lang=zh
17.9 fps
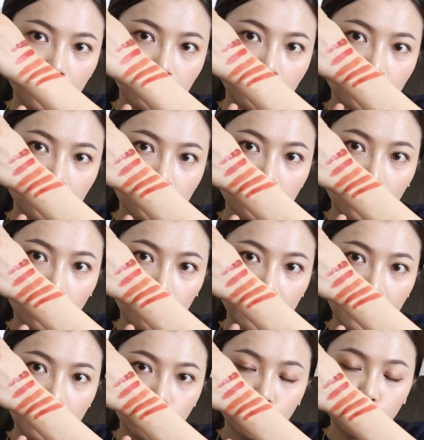但是稍微
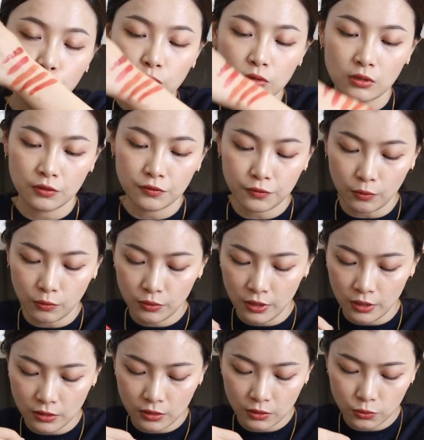偏橘的枫
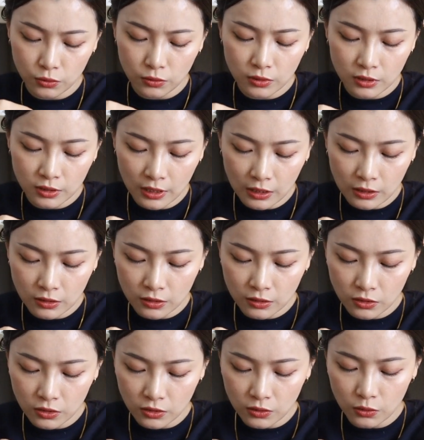叶色，就这三
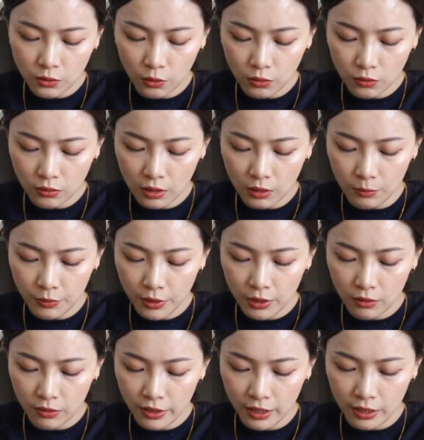支其实都很
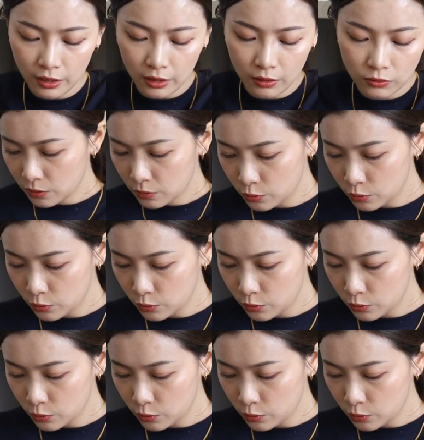漂亮哎。